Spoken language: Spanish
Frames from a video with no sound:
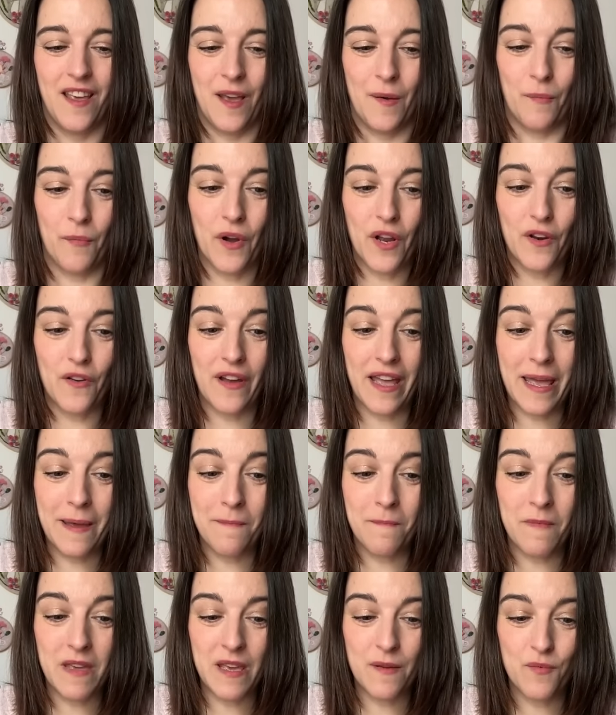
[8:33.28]
Bueno,
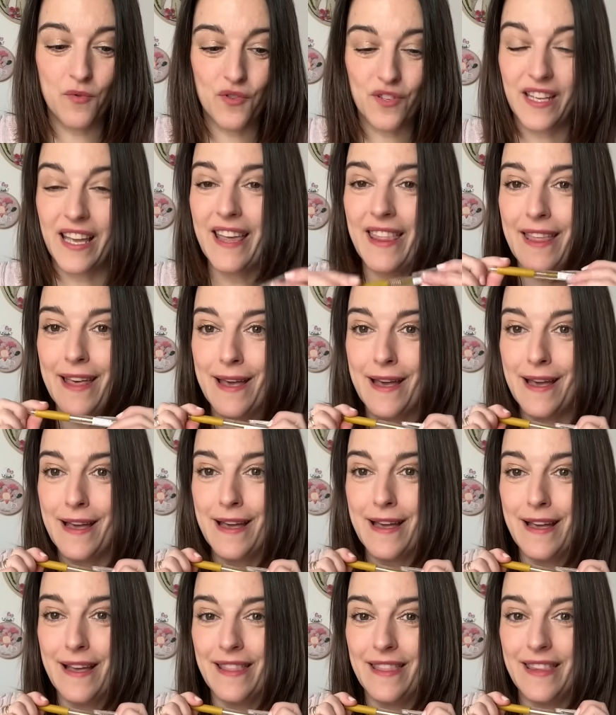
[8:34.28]
en mi
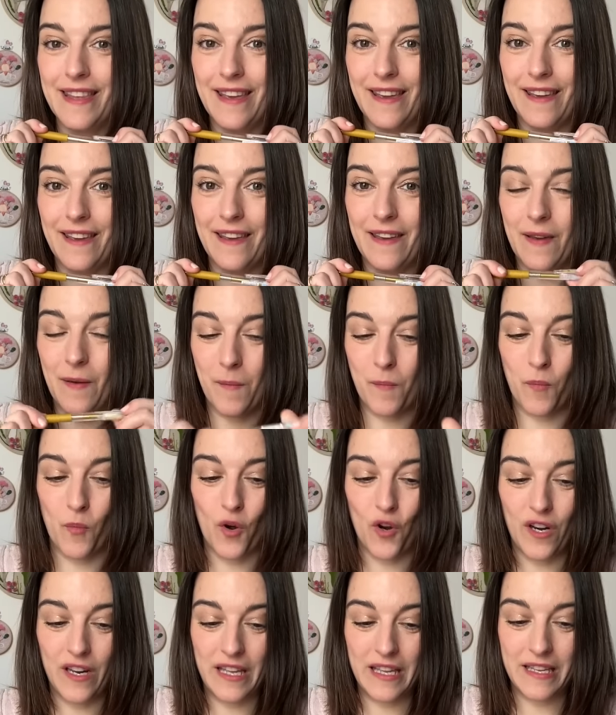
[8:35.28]
búsqueda de
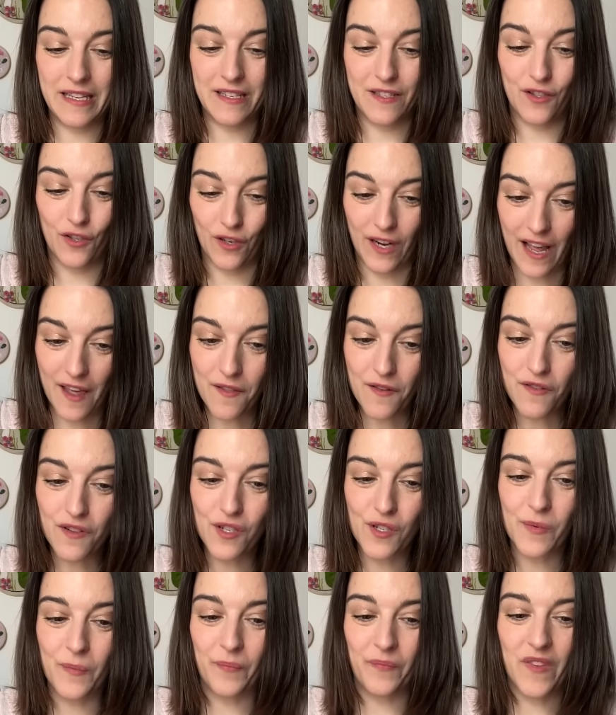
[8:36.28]
bolis
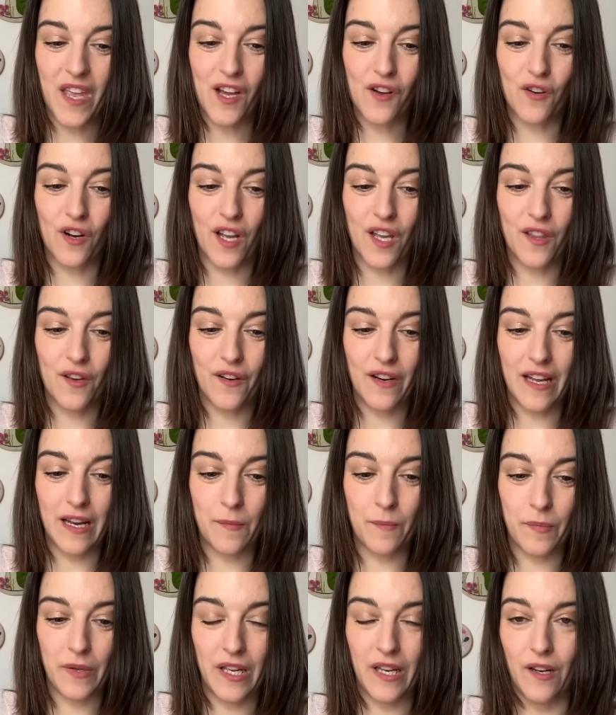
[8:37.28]
dorados he cogido
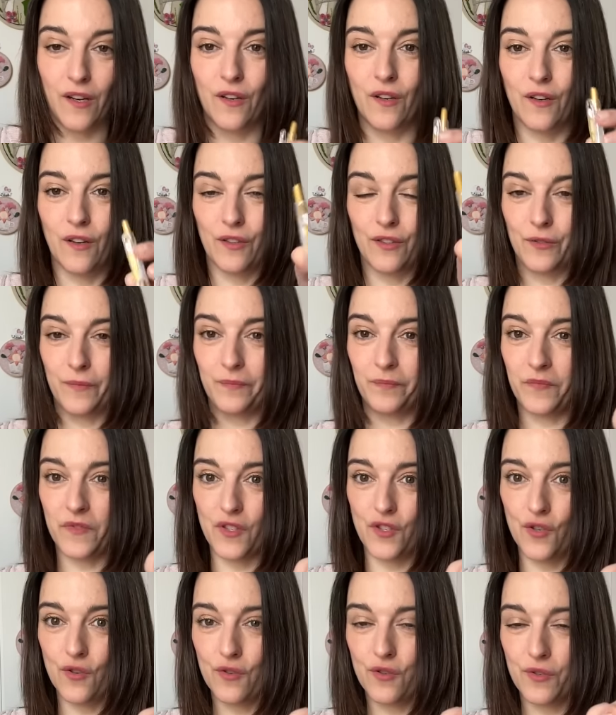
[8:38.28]
el Pilot
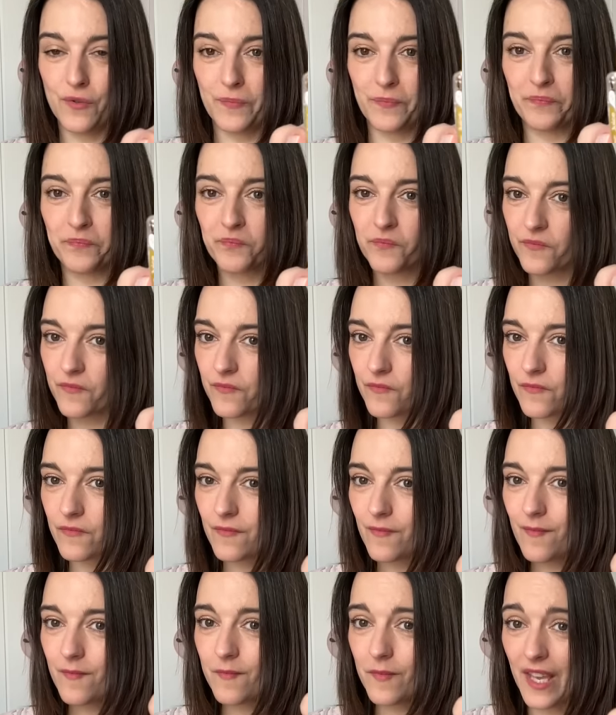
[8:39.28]
Juice
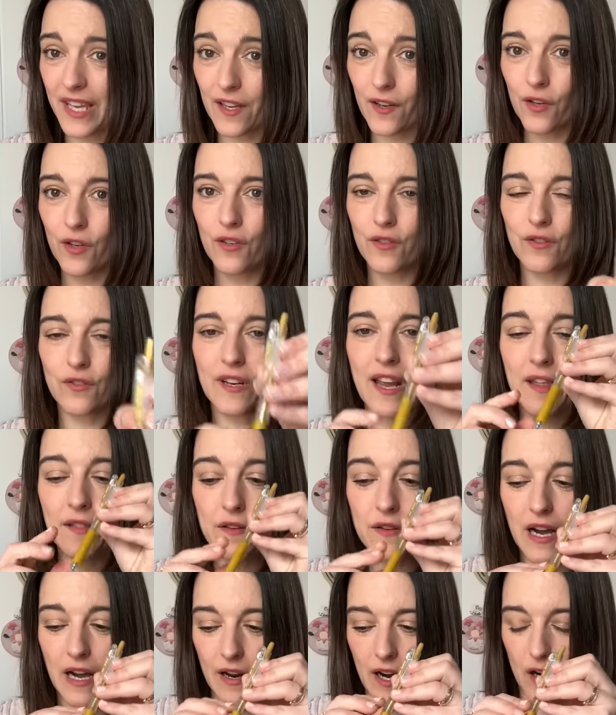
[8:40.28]
en color dorado.
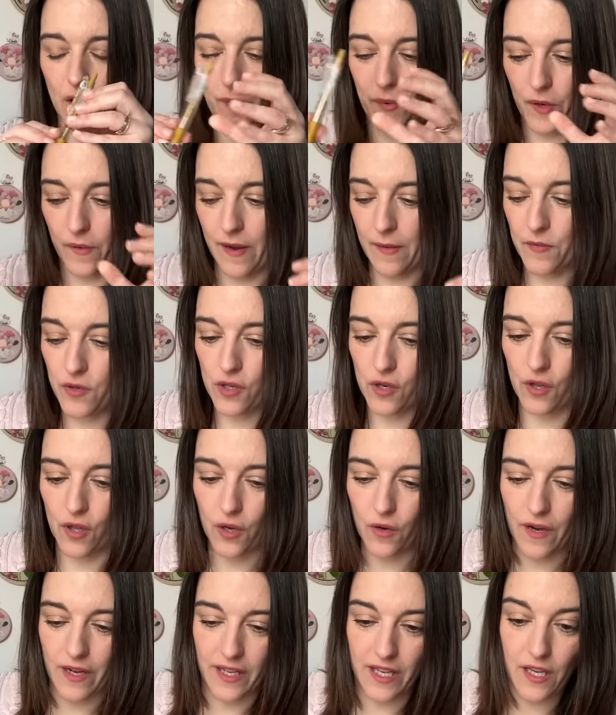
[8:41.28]
Ahora lo probamos, lo
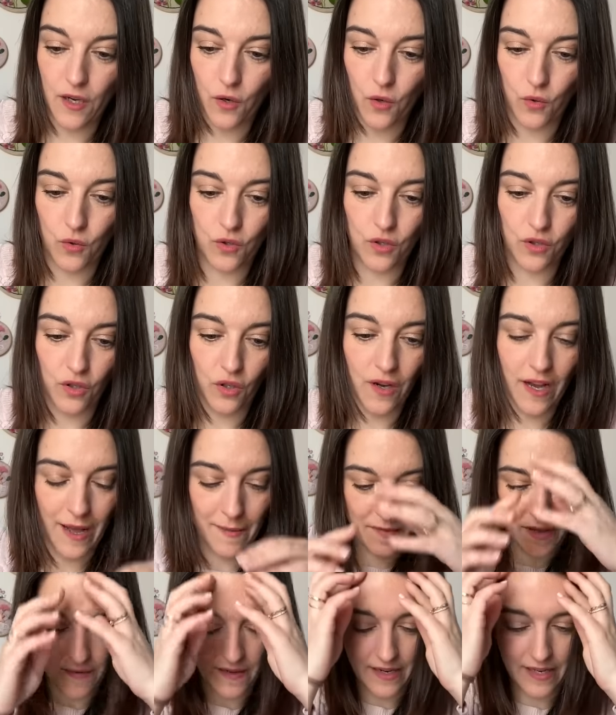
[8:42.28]
dejo aquí justo a
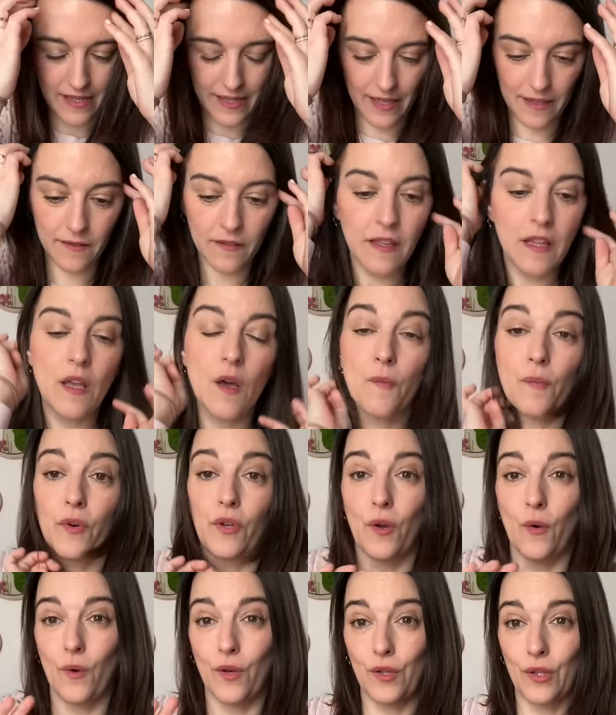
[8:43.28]
mi verita,
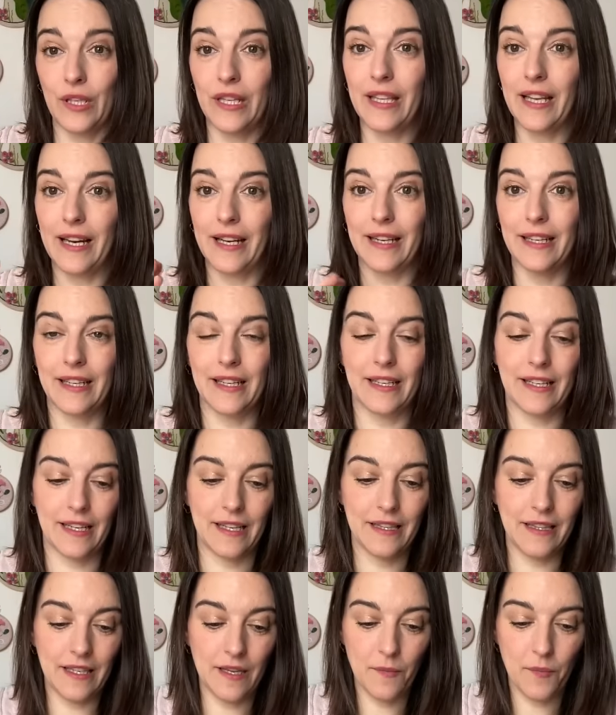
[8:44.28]
porque cuando quite la caja
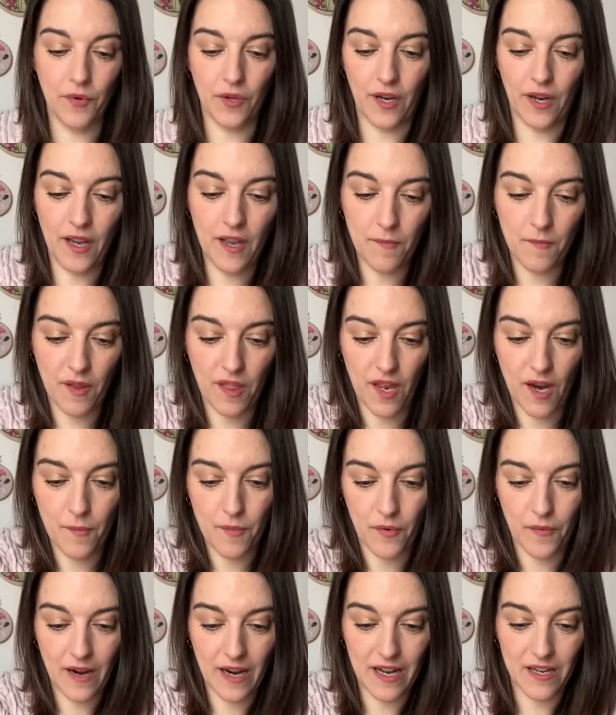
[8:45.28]
grande podré empezar a
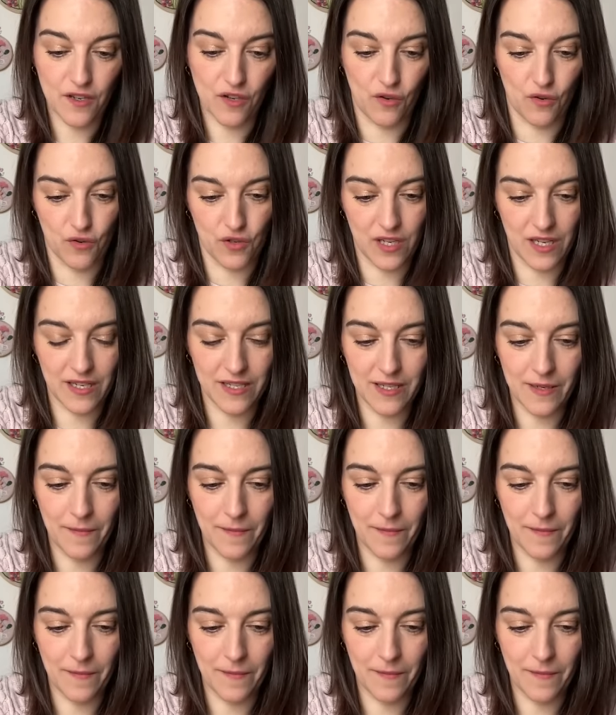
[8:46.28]
probar las cosas.